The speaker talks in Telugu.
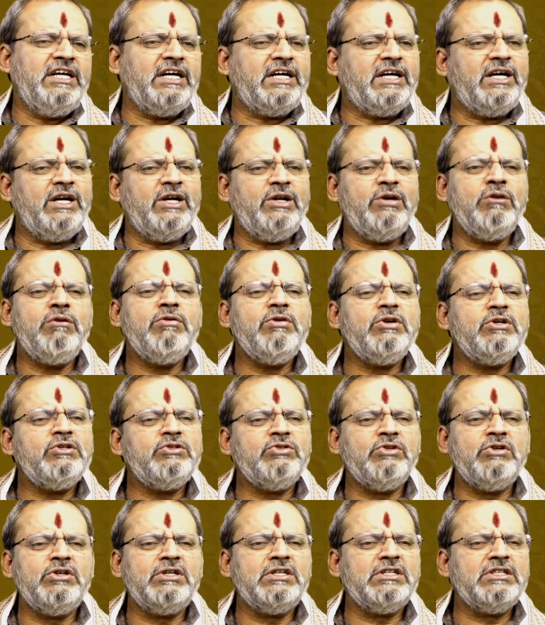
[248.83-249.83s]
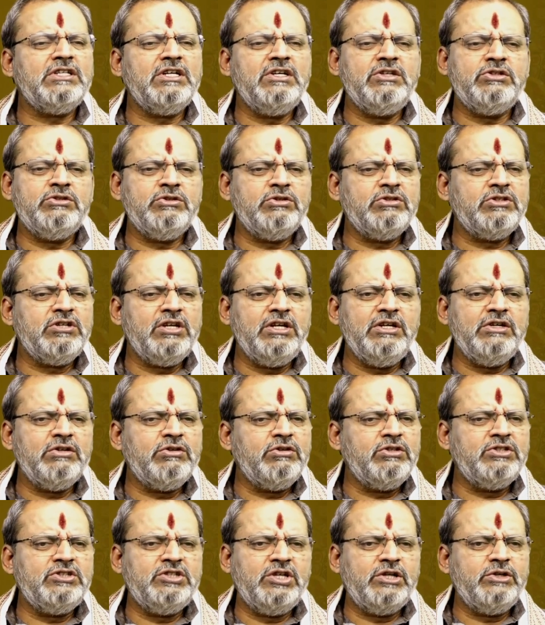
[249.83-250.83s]
ఎక్కడో ఒక చోట తెలుసో
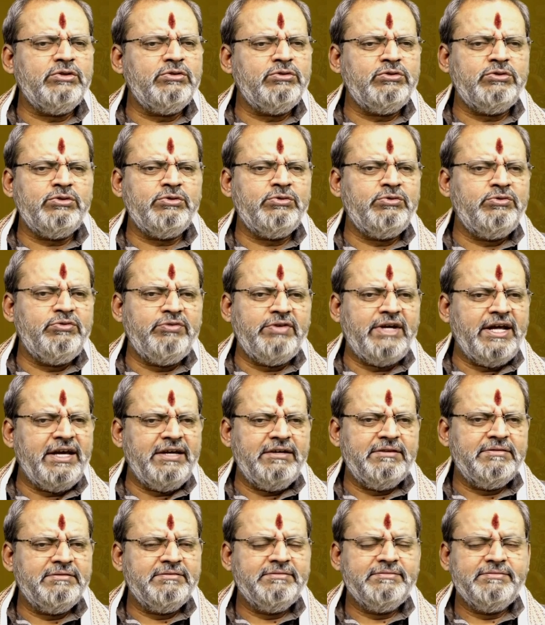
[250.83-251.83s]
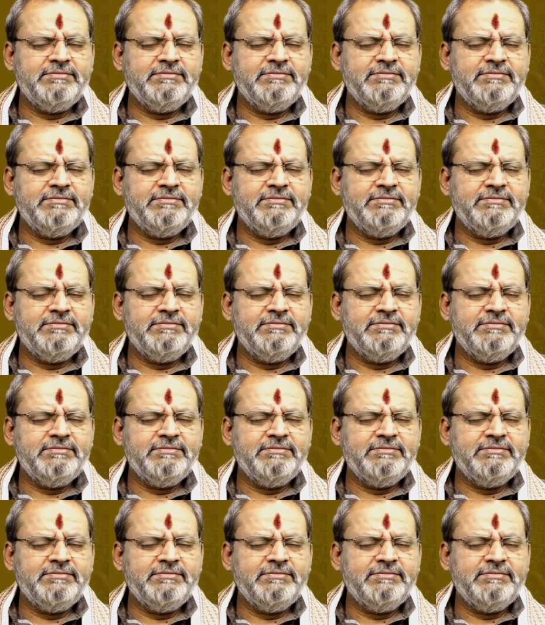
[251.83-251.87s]
తెలియకో జరుగుతూ ఉంటాయి